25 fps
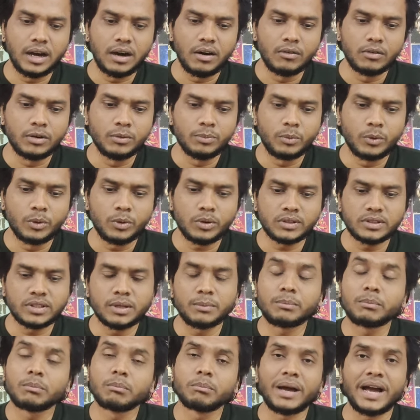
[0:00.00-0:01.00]
அவர் போட்டிருந்த
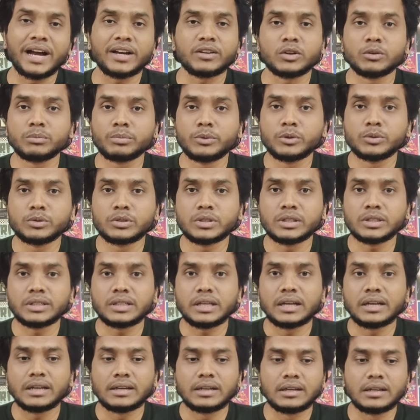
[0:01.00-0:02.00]
பேக்ரவுண்ட் மியூசிக்
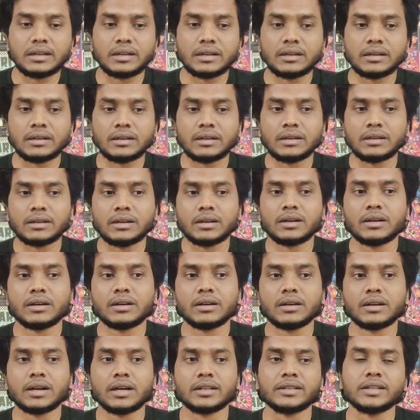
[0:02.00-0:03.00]
அண்ட்
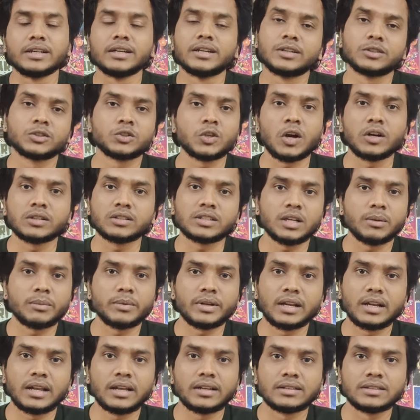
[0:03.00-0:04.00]
அந்த சாங்ஸ்
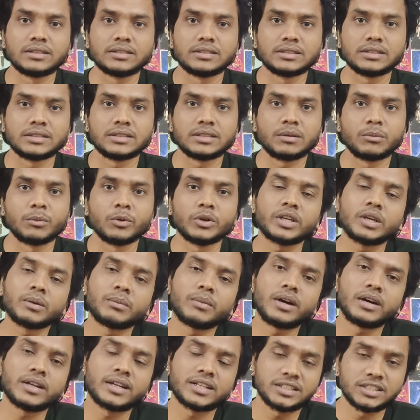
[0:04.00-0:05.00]
எல்லாமே நல்லா இருந்துச்சு
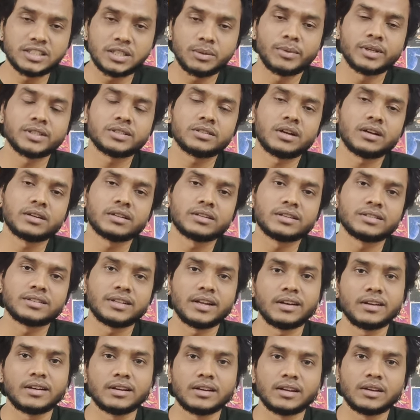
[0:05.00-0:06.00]
முக்கியமாக ரஞ்சிதமே சாங்க்கு
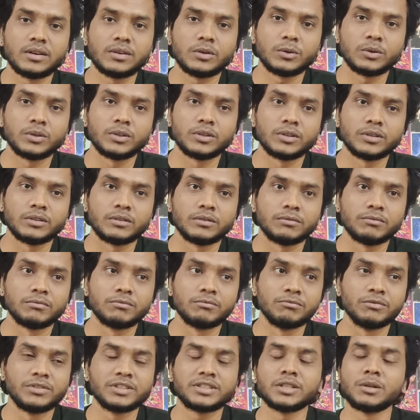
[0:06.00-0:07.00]
தேட்டரில் ஒரு
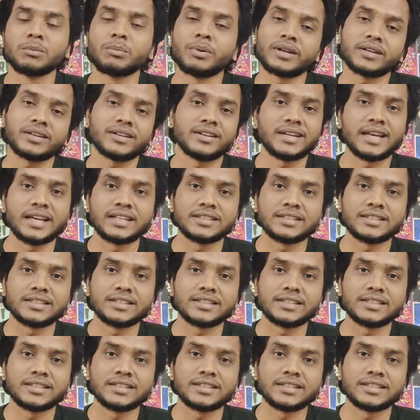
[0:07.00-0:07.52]
விசில் பறக்க